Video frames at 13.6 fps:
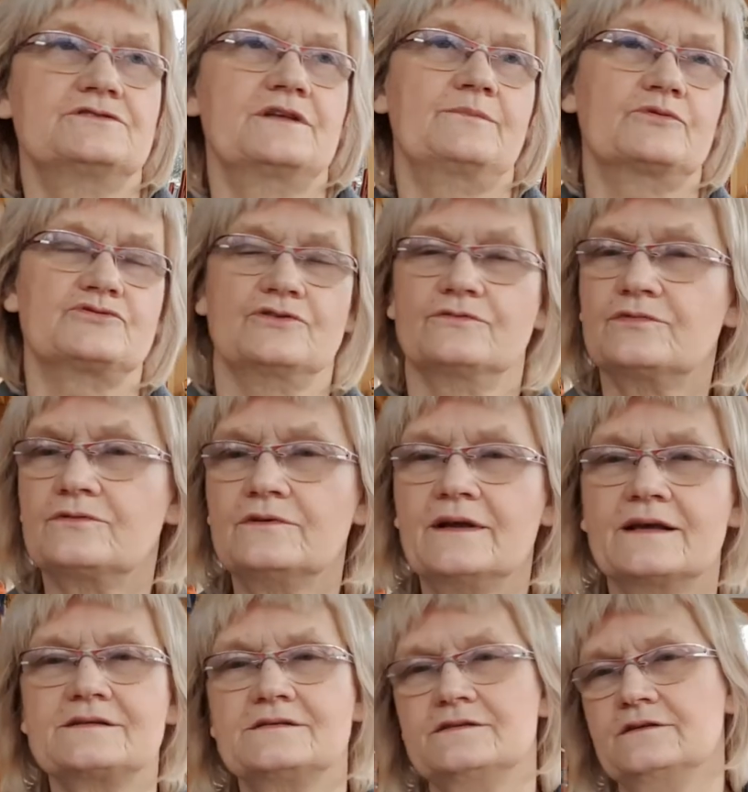na początku
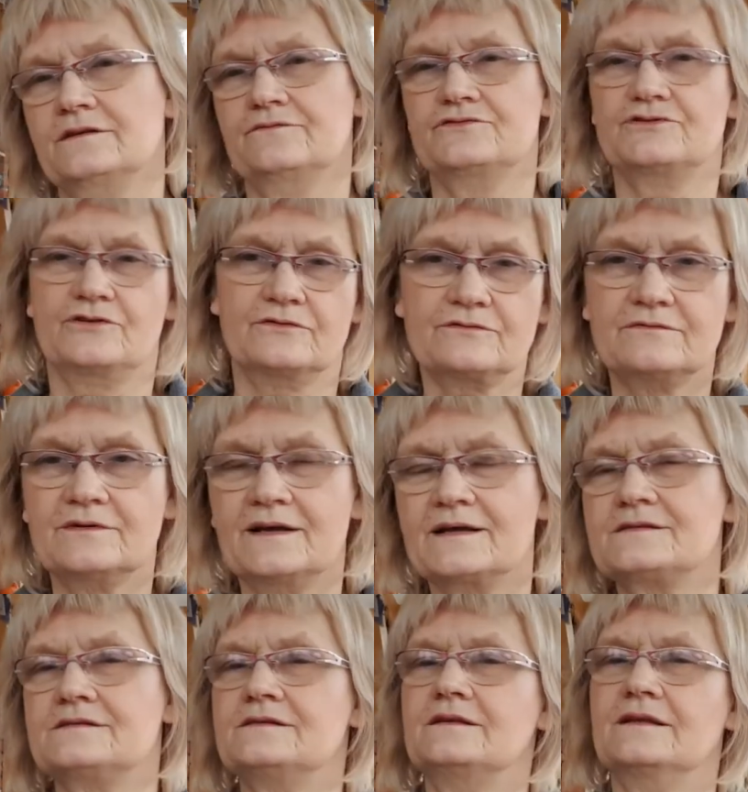lekcji, w środku
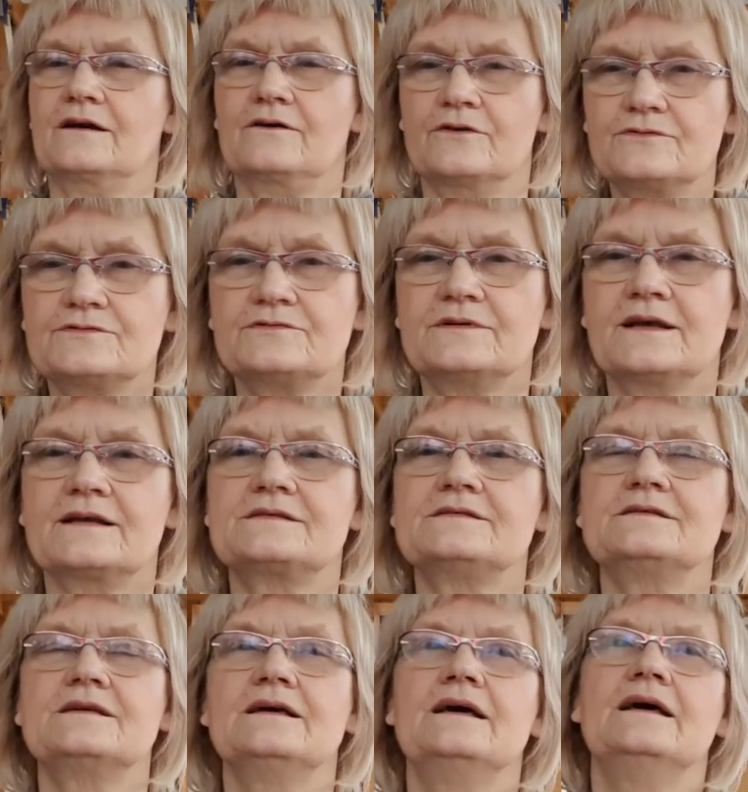lekcji, na końcu
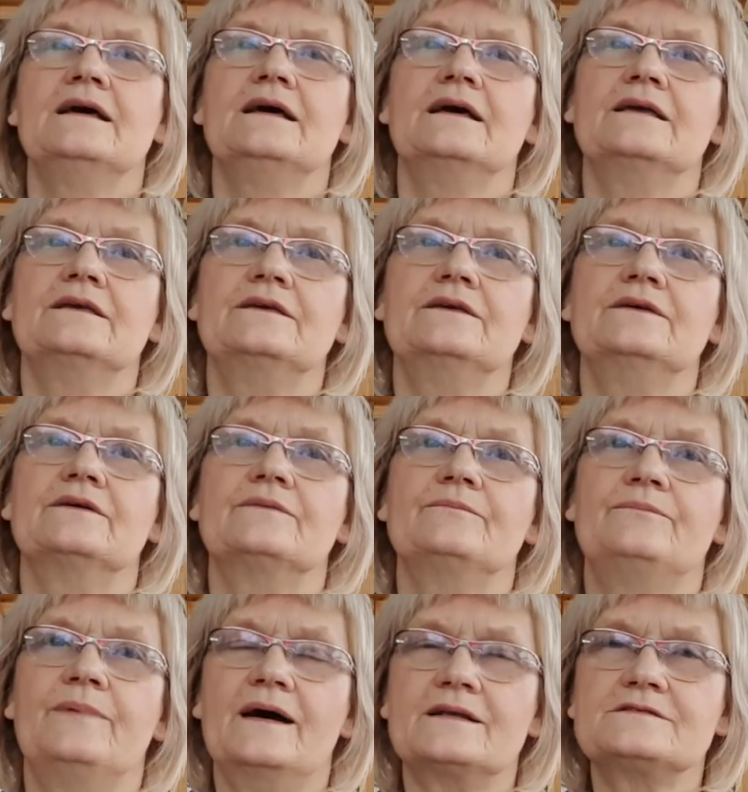lekcji. I
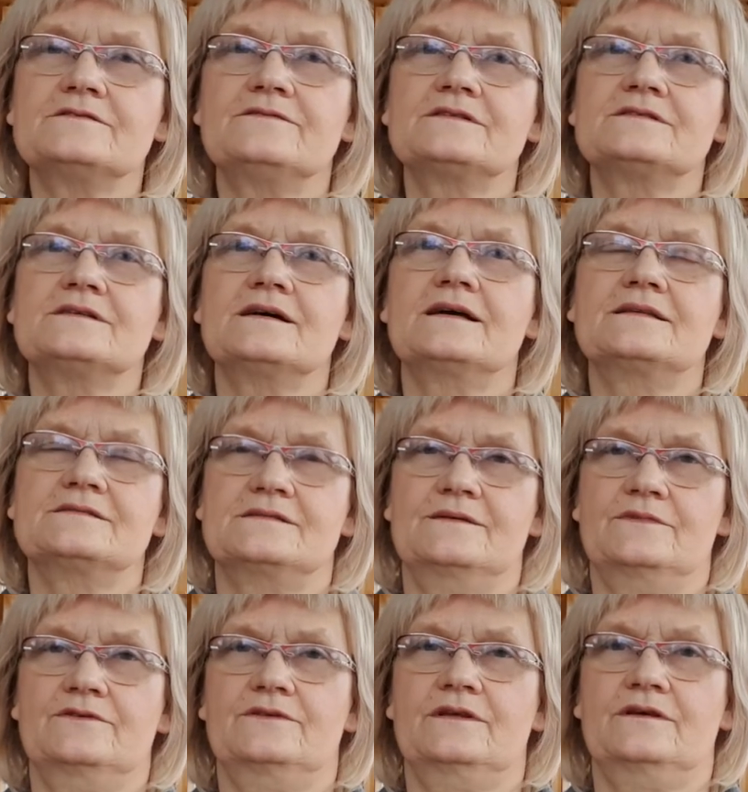bardzo Was zachęcam
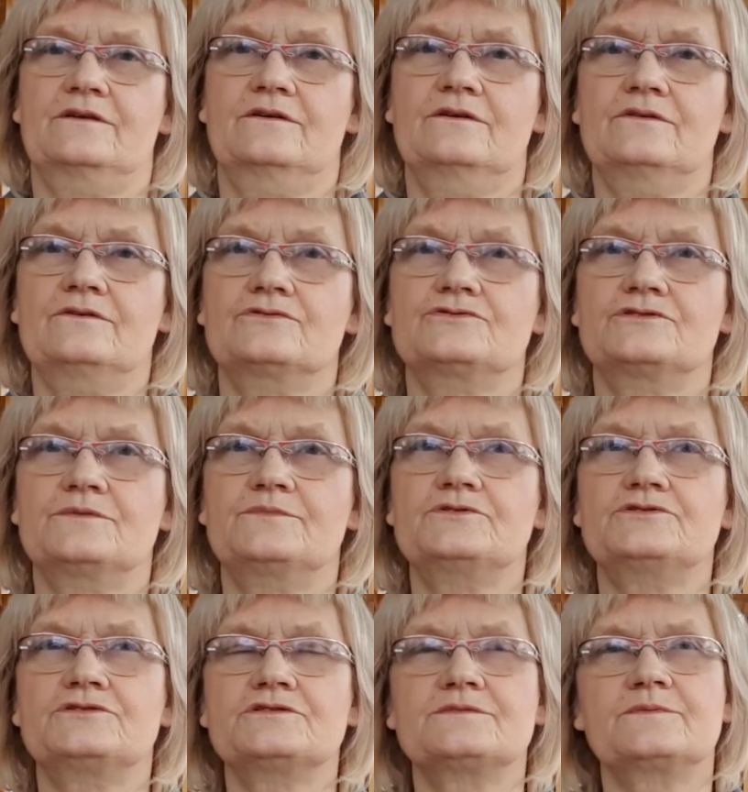do tego,
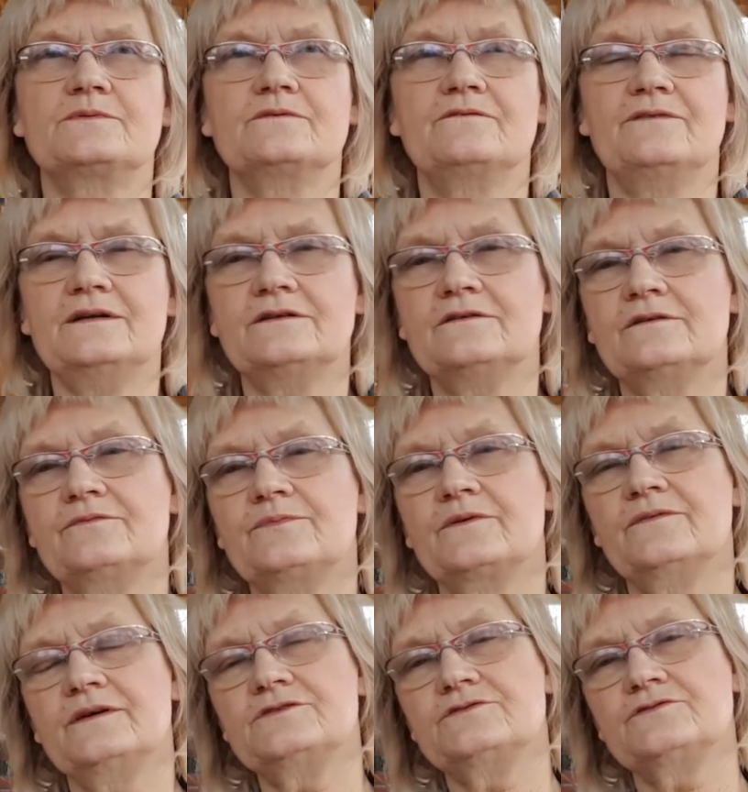żebyście spróbowali to,
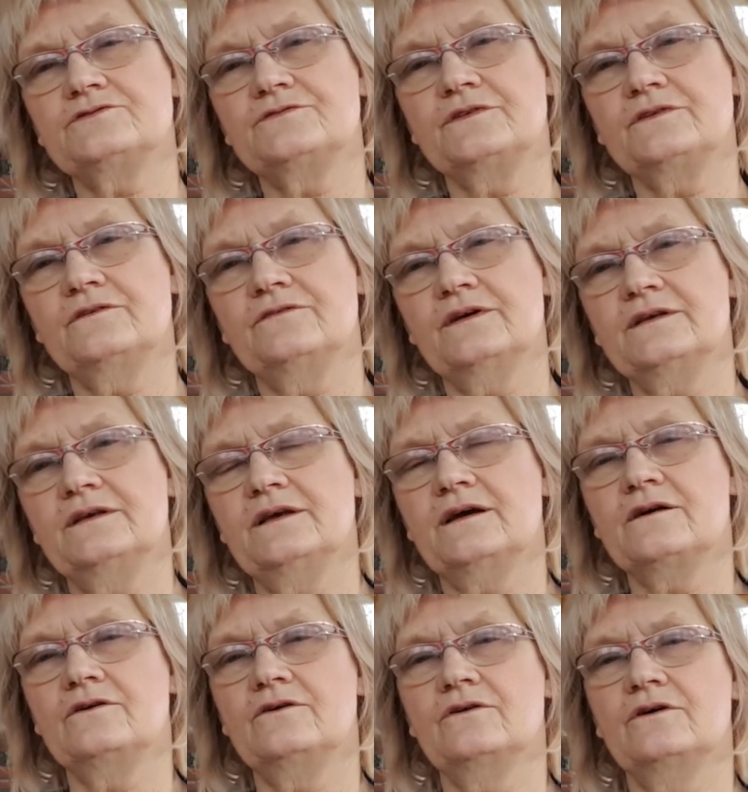wprowadzić to świętowanie
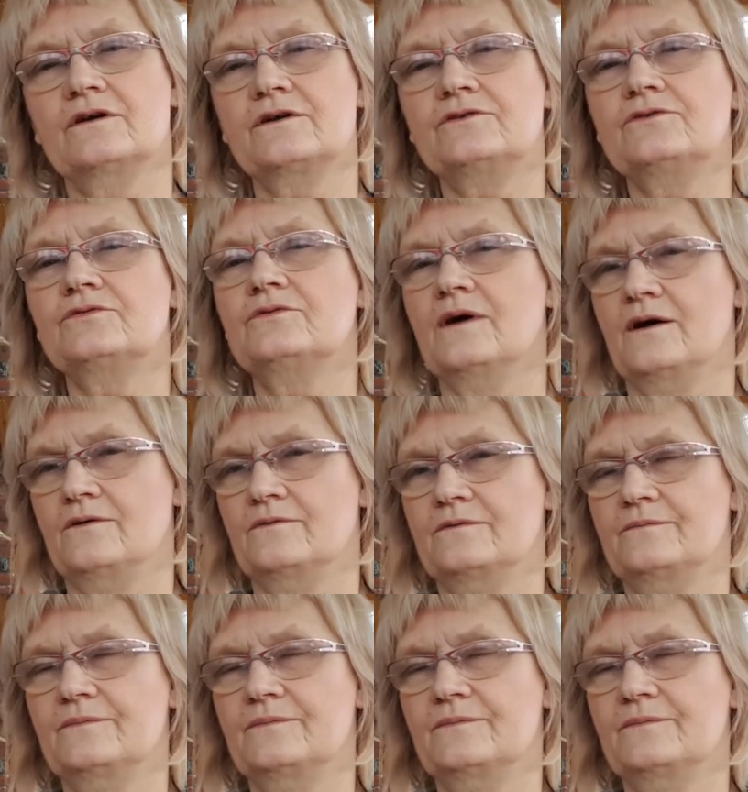jako rytuał.